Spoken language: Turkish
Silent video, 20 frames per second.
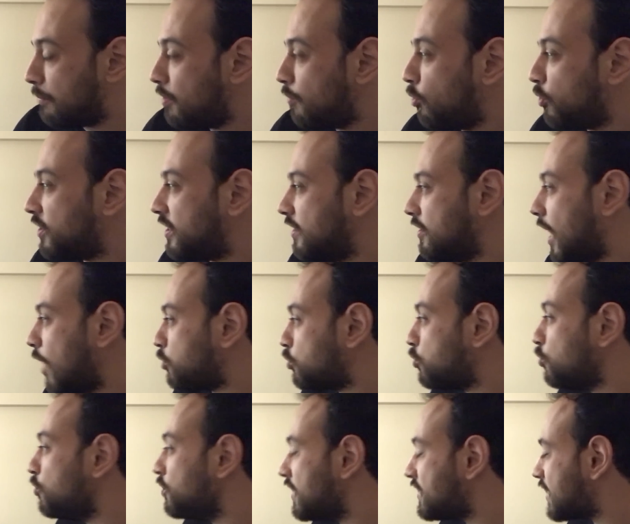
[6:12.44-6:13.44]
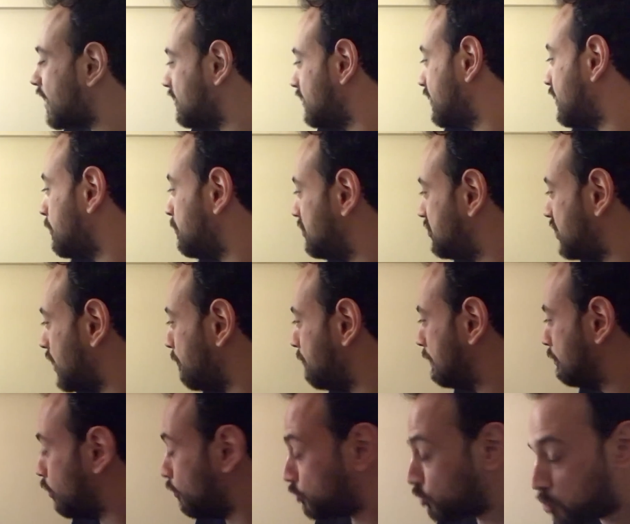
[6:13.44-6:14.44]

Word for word: Demem o ki ya şunu nasıl anlatabileceğim bilmiyorum.